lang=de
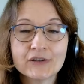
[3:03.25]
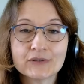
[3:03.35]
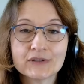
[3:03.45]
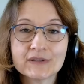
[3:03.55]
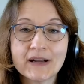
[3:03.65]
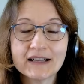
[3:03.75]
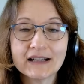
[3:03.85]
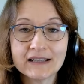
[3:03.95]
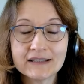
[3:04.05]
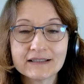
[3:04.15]
Und zwar
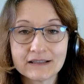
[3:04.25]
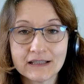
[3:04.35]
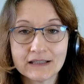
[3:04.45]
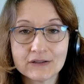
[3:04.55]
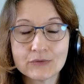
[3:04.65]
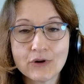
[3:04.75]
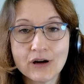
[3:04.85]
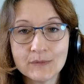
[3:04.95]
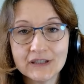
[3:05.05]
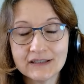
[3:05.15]
kann es dann dazu
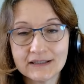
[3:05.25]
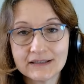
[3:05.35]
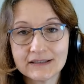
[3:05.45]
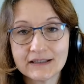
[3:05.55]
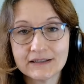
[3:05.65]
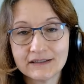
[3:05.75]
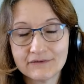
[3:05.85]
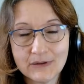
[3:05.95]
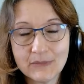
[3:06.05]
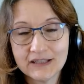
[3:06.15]
kommen, dass
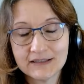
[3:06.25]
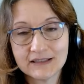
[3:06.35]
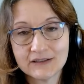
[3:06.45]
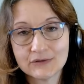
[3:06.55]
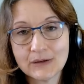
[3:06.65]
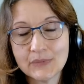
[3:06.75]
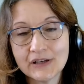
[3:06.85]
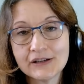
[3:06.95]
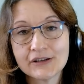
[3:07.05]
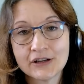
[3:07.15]
wenn man jetzt in so einer
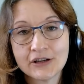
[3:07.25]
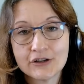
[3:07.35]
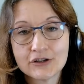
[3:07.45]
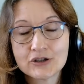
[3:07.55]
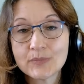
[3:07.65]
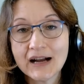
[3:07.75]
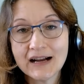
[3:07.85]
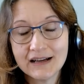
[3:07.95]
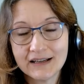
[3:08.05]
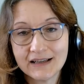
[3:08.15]

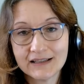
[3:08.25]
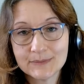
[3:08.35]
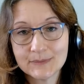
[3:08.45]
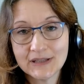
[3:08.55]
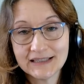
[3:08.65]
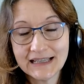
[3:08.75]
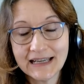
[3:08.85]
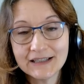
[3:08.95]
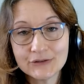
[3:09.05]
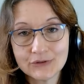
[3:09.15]
Bildsprache erstmal
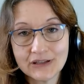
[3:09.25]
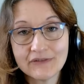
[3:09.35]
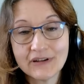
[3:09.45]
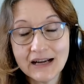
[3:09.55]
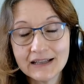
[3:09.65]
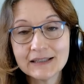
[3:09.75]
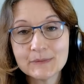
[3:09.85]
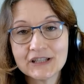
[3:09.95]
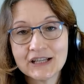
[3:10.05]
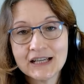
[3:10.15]
denkt oder
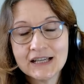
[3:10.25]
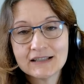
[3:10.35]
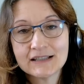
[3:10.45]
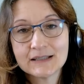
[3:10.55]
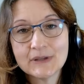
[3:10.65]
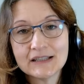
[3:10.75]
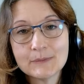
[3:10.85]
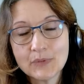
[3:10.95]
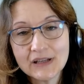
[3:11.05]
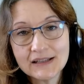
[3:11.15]
wahrnimmt, dass man die
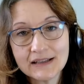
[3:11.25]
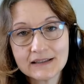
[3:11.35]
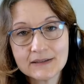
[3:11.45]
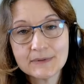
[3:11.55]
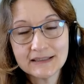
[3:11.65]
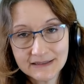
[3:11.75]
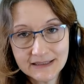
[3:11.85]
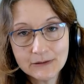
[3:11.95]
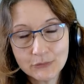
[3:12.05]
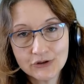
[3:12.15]
Bilder zwar
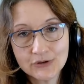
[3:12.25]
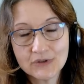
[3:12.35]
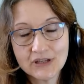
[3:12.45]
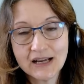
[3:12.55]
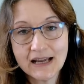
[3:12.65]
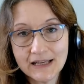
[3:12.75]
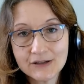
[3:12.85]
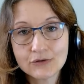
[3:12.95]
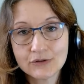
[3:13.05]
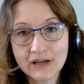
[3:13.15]
sieht, bestimmte
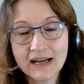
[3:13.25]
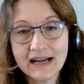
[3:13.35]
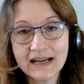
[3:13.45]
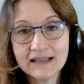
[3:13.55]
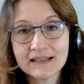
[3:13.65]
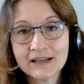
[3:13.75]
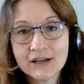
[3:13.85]
Eindrücke hat,